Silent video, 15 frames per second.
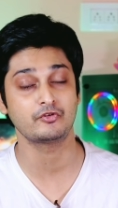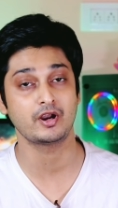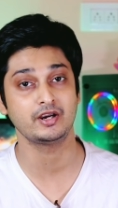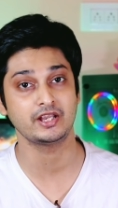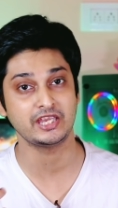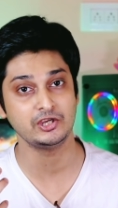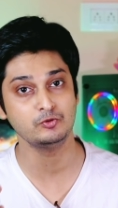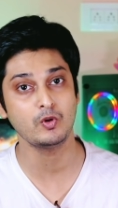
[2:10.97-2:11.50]

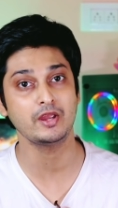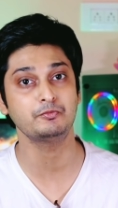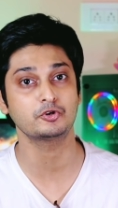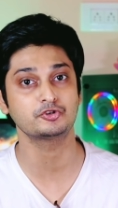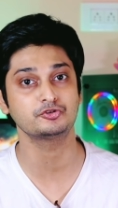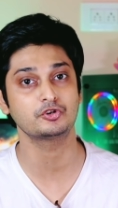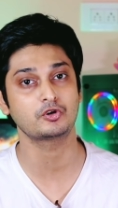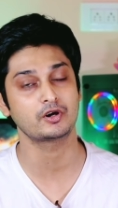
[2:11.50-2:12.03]
অ্যান্ড্রয়েড ইউআই
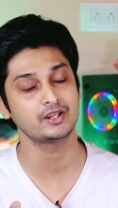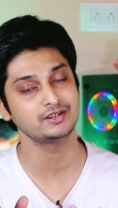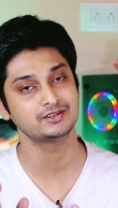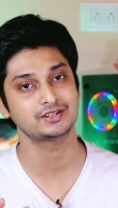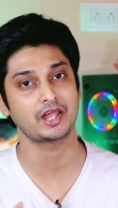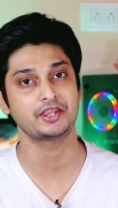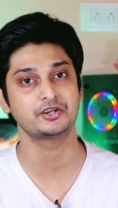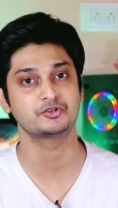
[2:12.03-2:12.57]
পছন্দ করেন
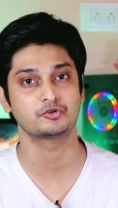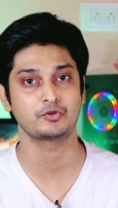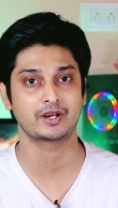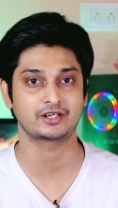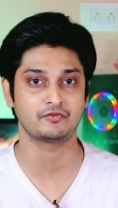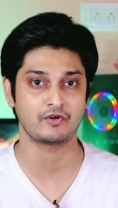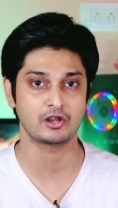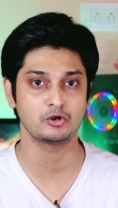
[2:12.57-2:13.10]
তাদের
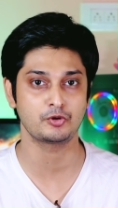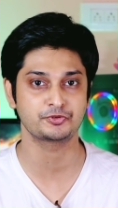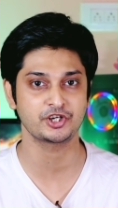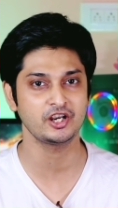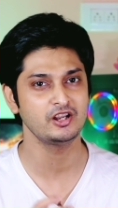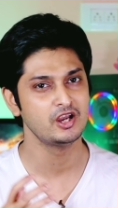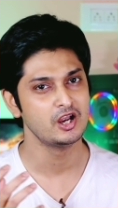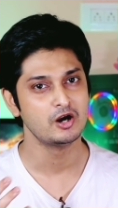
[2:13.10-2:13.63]
জন্য একটা ভালো
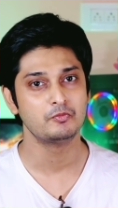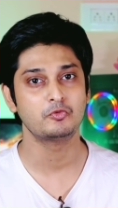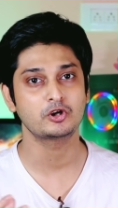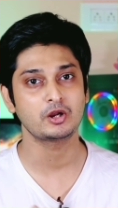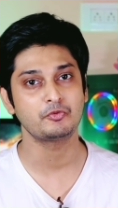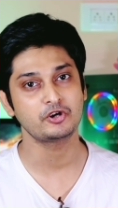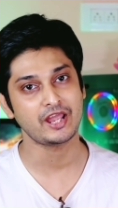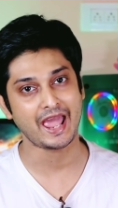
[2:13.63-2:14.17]
অপশান
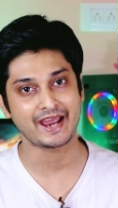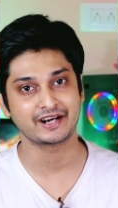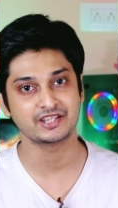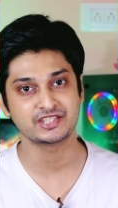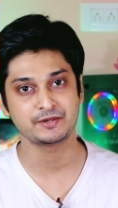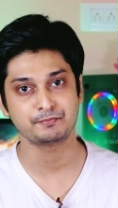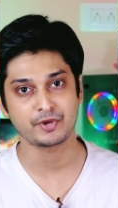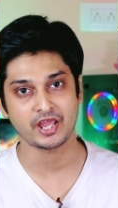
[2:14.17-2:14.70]
মোটামুটি মোটামুটি
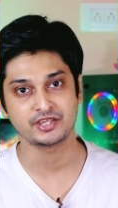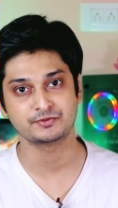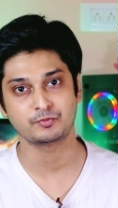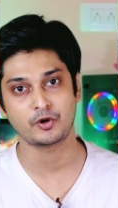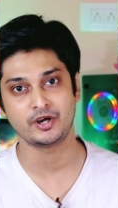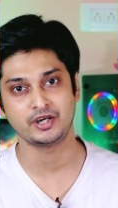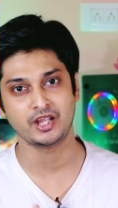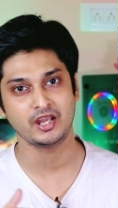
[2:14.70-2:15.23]
অ্যাগ্রেসিভ প্রাইস
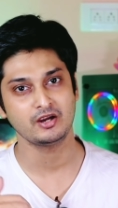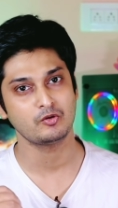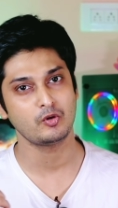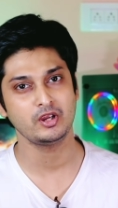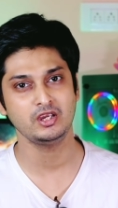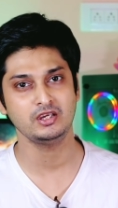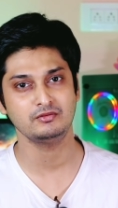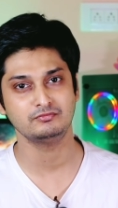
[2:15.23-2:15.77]
পয়েন্টে
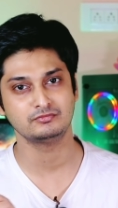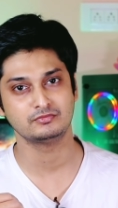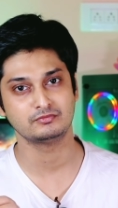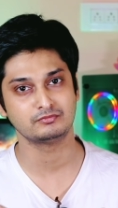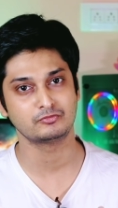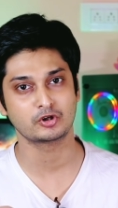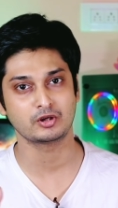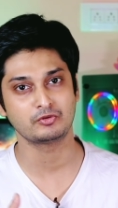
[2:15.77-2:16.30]
ওই
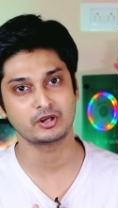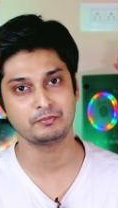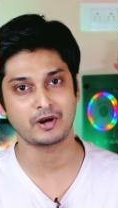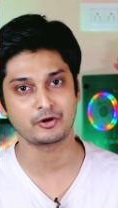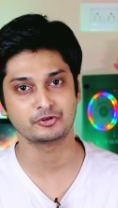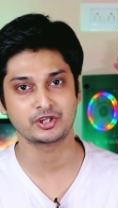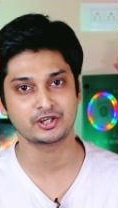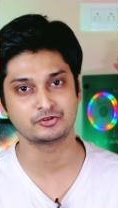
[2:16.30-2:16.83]
মোটামুটি
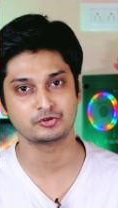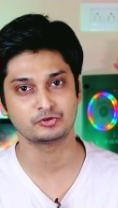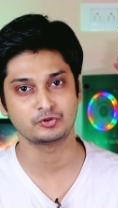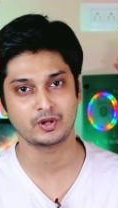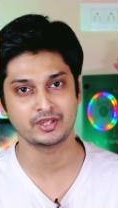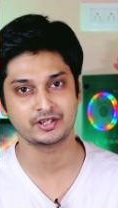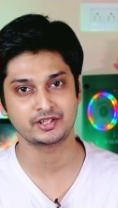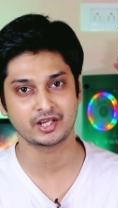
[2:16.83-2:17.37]
বারো থেকে
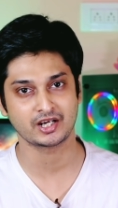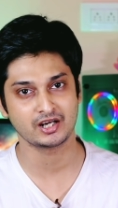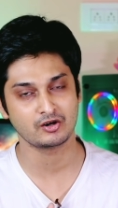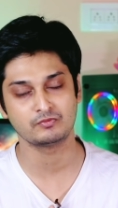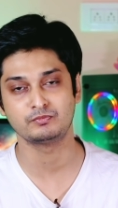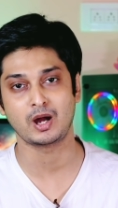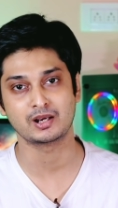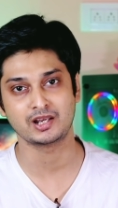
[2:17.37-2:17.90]
চোদ্দ হাজার
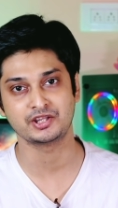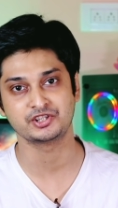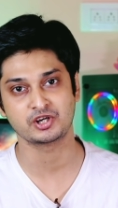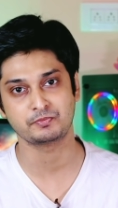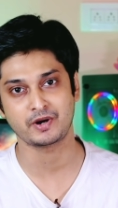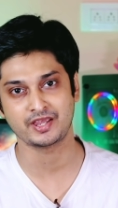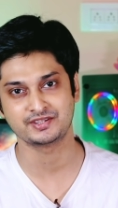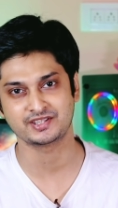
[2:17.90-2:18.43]
টাকা
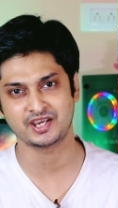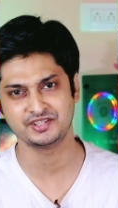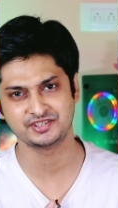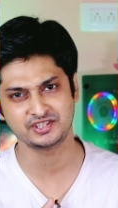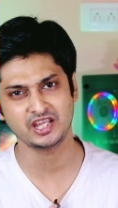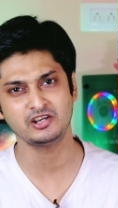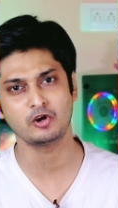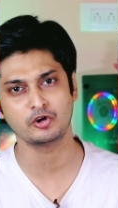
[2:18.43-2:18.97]
বাংলাদেশের প্রাইস
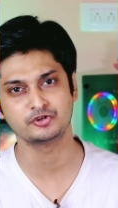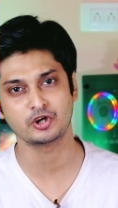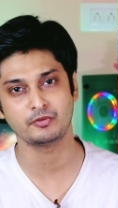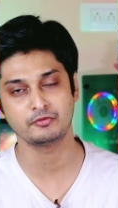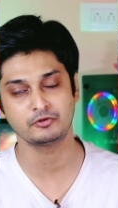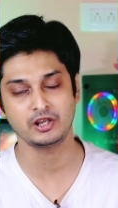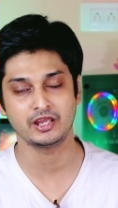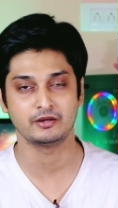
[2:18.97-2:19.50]
কারেন্সিতেই লঞ্চ
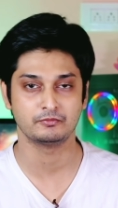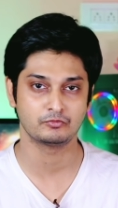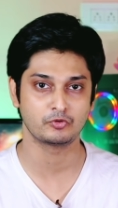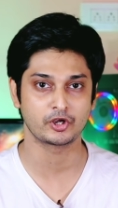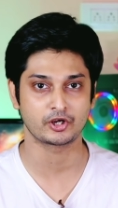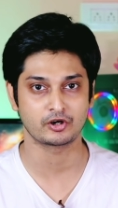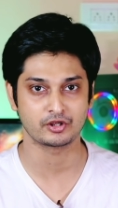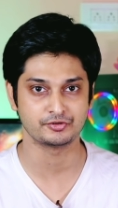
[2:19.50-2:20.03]
হবে বলে
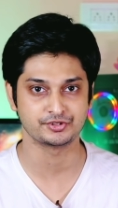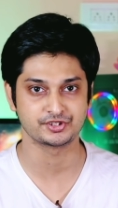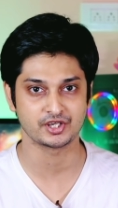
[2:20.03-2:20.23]
মনে করা